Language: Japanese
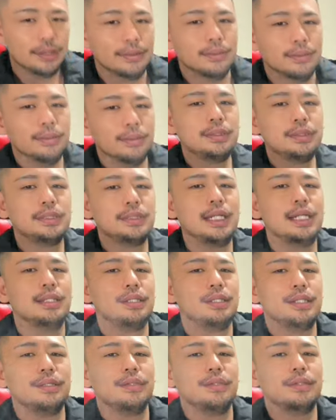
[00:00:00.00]
あの奥
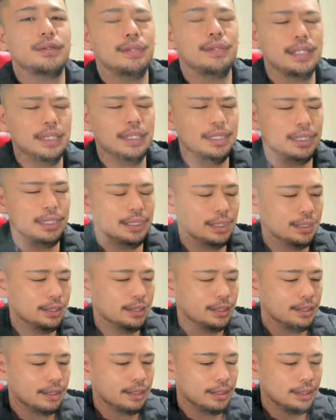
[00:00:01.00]
さんっていうの
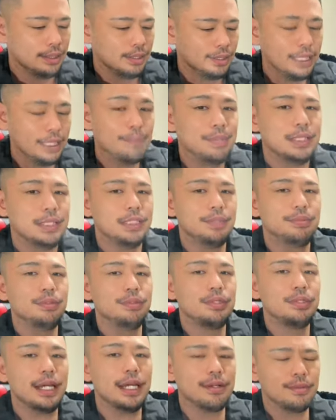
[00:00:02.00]
はやっぱ
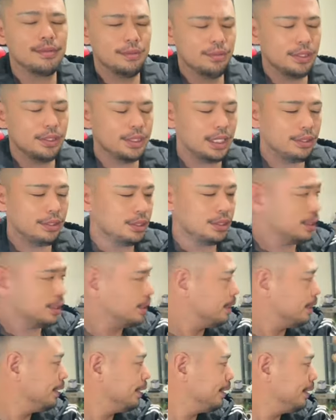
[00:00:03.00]
自分結婚してる
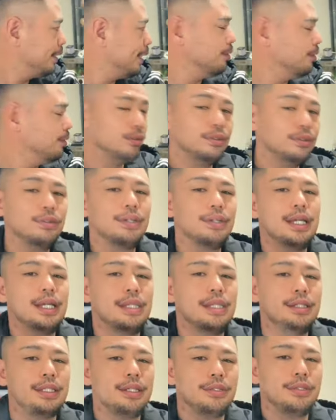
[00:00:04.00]
し、家のことと
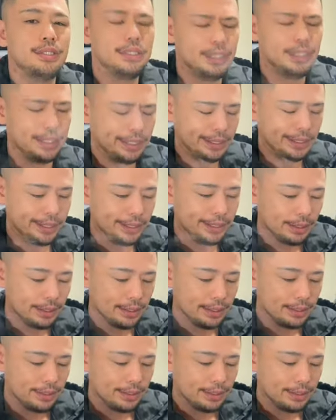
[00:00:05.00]
かやってるし、
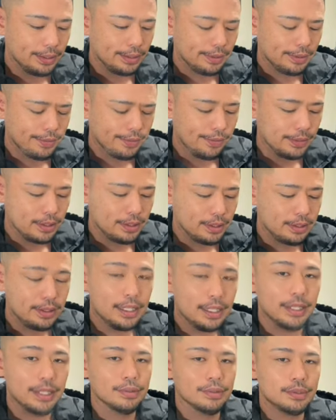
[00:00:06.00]

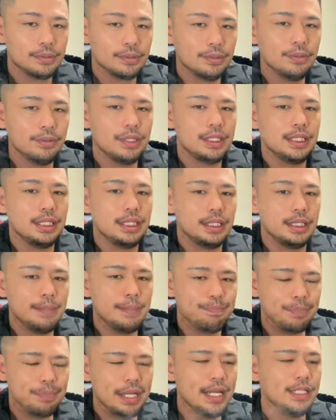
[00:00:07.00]
あのすごい
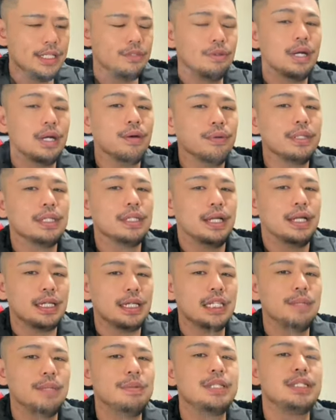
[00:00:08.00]
立派な人が多い
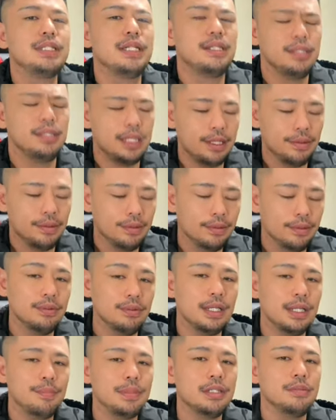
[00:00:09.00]
から厳しいんだよ、
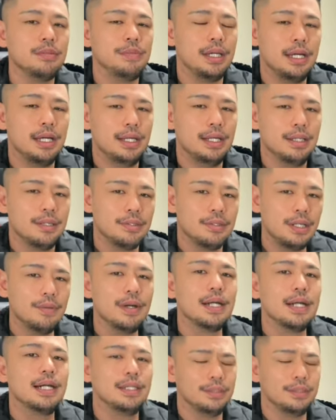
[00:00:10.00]
女見る目が。
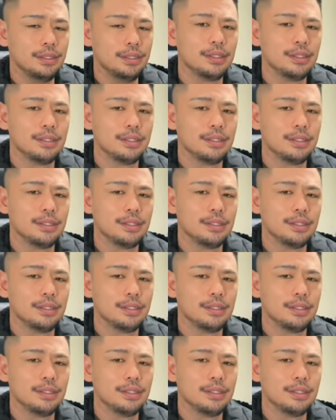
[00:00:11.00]
それわか